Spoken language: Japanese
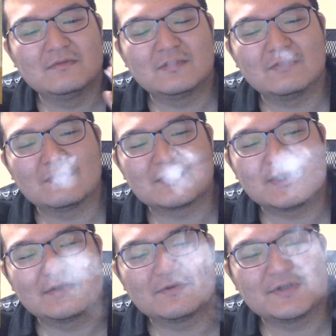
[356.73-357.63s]
この
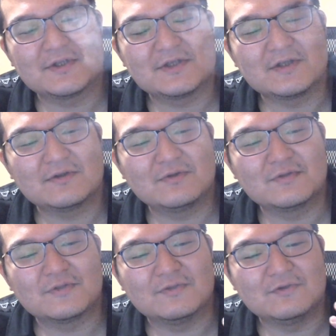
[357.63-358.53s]
サンドイッチと
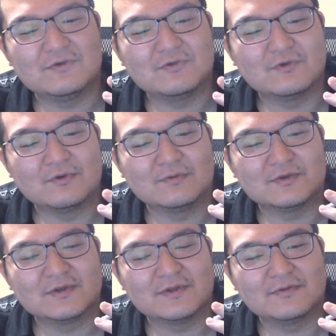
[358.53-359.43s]
牛乳を飲むっ
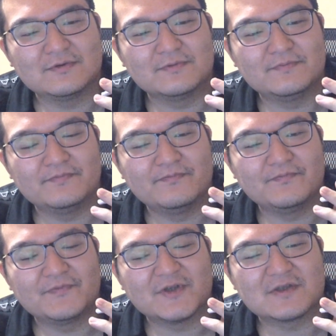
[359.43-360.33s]
ていう、
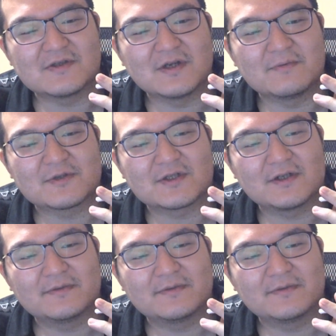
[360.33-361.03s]
うん、やつやりました。